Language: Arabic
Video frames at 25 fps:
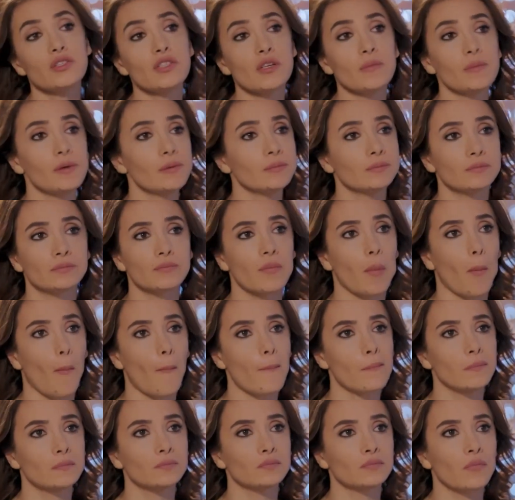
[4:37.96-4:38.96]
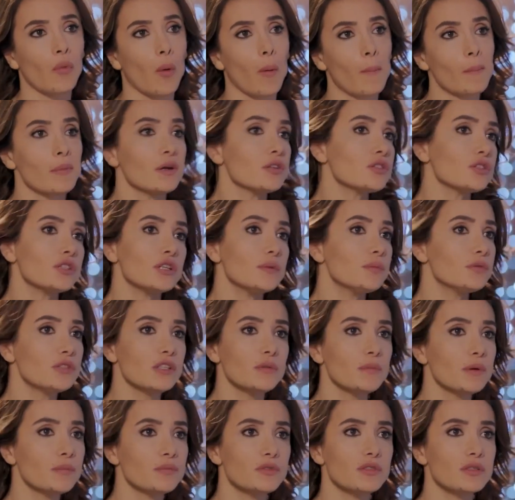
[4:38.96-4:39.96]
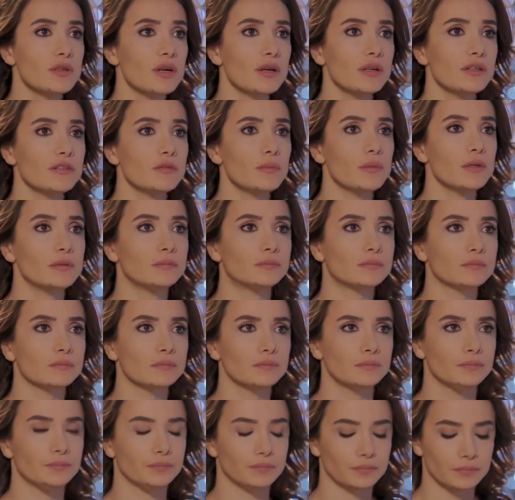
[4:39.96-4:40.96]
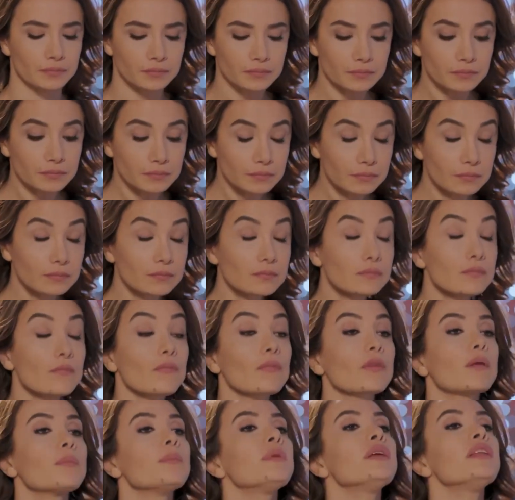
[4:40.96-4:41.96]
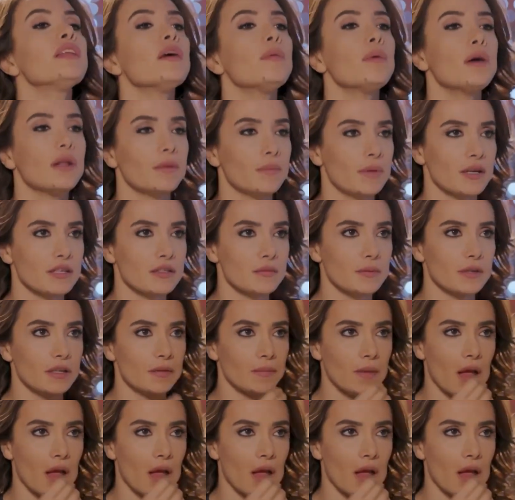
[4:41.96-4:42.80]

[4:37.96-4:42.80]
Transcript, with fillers: انا ما بشرب وخصوصي مع الاكل ما بحبه لا لانه ماتي ما